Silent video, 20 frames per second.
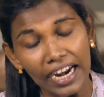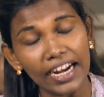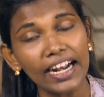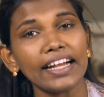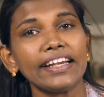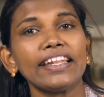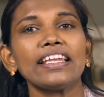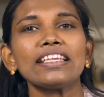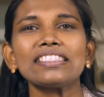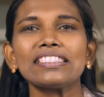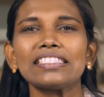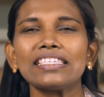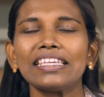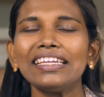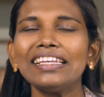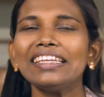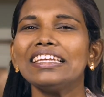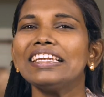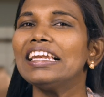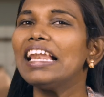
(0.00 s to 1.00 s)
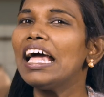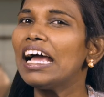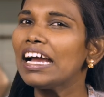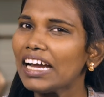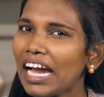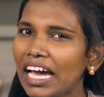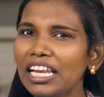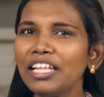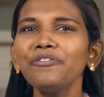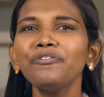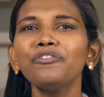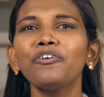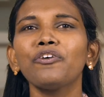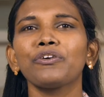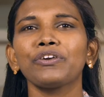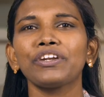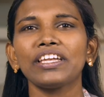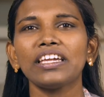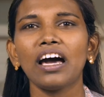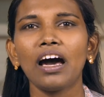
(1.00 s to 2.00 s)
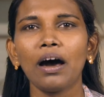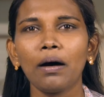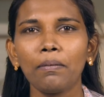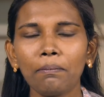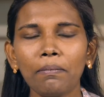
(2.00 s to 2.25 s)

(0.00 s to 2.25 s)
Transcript: கடைசியில் கலிஃபோர்னியா